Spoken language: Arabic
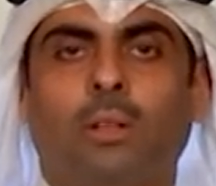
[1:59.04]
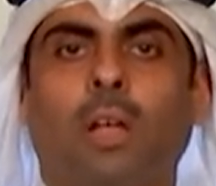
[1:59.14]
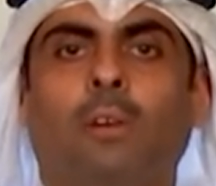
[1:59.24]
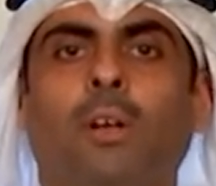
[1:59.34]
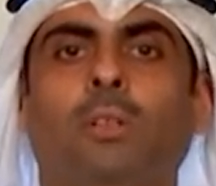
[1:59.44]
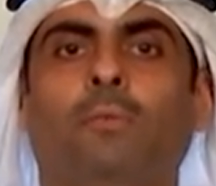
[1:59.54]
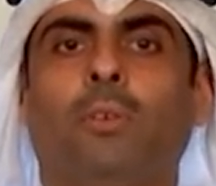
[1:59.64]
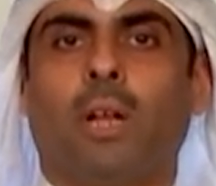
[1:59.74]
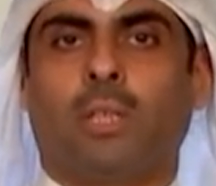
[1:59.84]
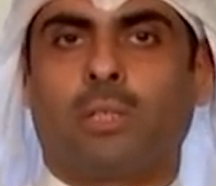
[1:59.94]
طافتهم
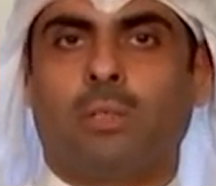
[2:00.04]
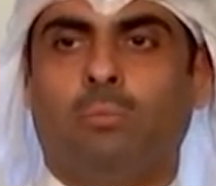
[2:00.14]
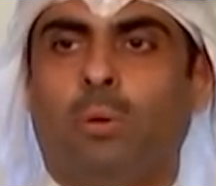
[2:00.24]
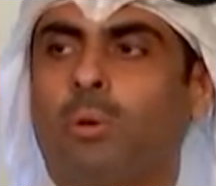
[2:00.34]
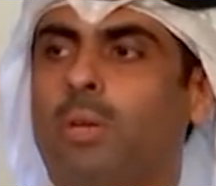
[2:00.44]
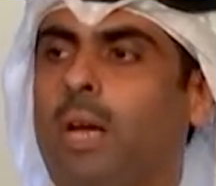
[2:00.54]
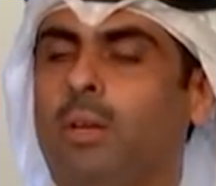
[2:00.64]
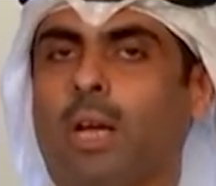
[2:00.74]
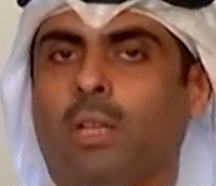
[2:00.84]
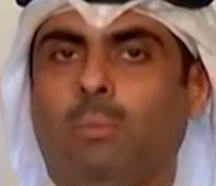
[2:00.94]
فرص ممكن
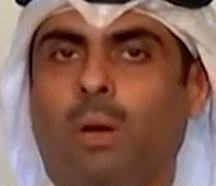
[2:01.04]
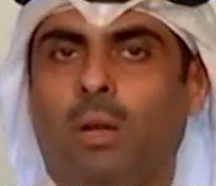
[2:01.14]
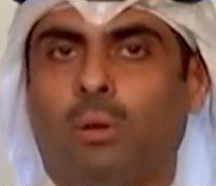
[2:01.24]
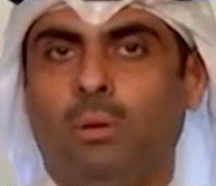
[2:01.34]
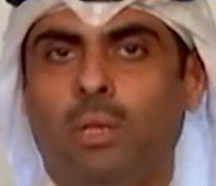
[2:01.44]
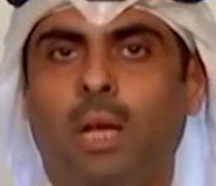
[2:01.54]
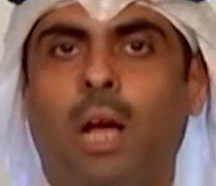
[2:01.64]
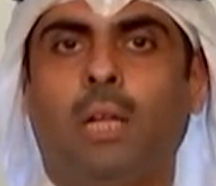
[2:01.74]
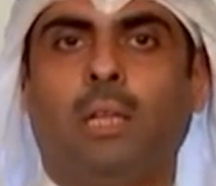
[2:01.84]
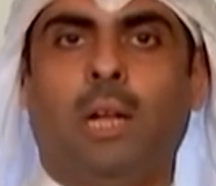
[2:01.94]
كان يقدم على
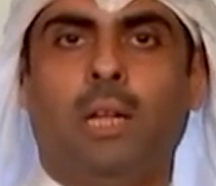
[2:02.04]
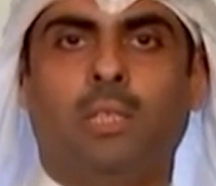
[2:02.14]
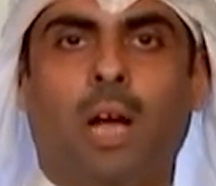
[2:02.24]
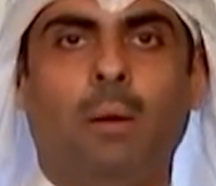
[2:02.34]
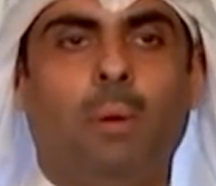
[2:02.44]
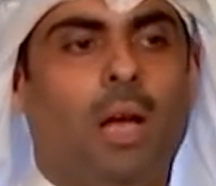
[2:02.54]
كليات على الجامعه